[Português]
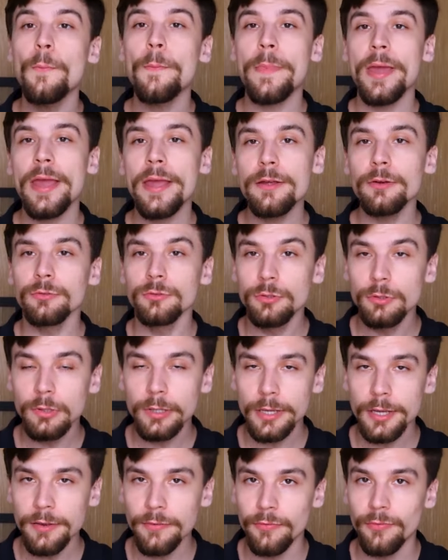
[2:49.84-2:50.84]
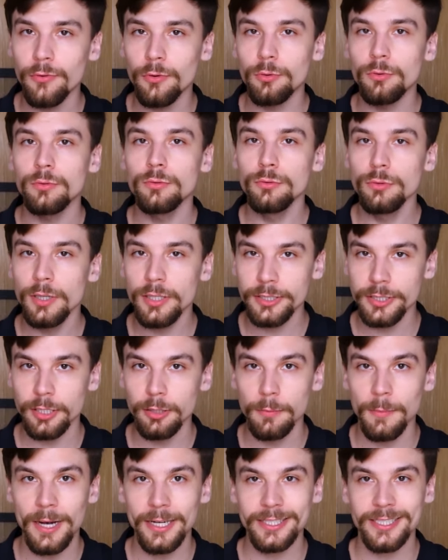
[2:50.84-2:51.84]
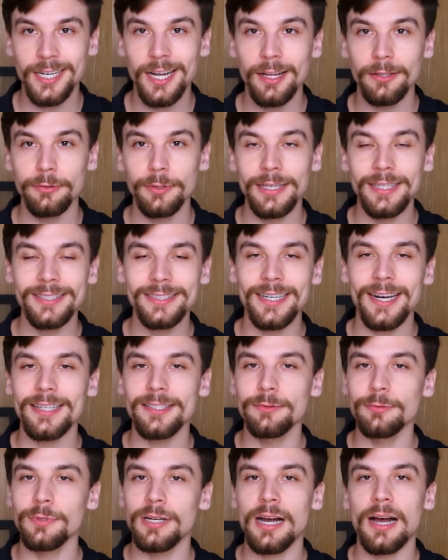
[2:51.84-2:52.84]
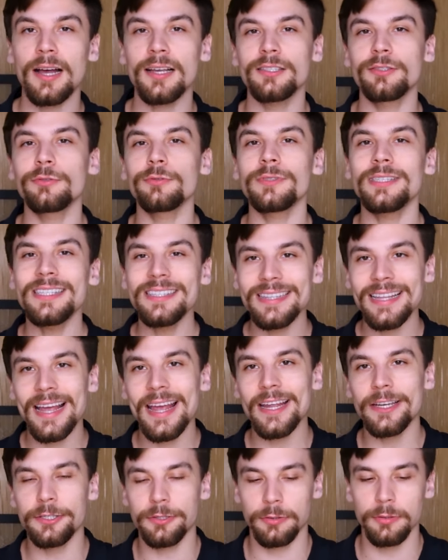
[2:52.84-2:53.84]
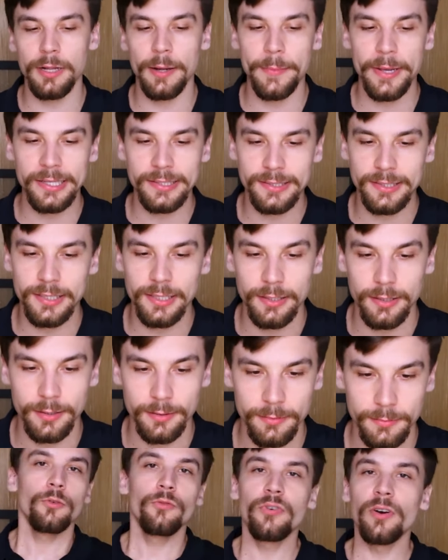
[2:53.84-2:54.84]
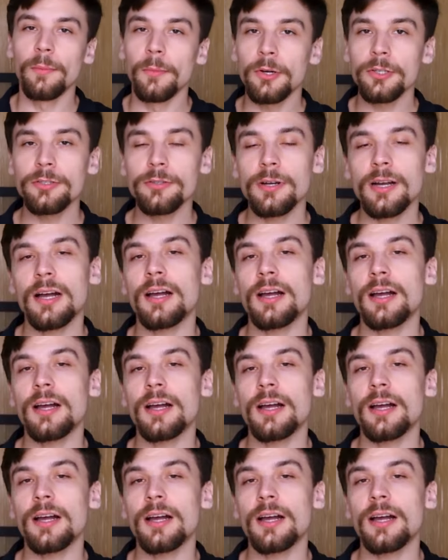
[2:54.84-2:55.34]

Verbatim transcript: meio do livro do Ângelo Machado, ele traz um caso inédito na medicina, o famoso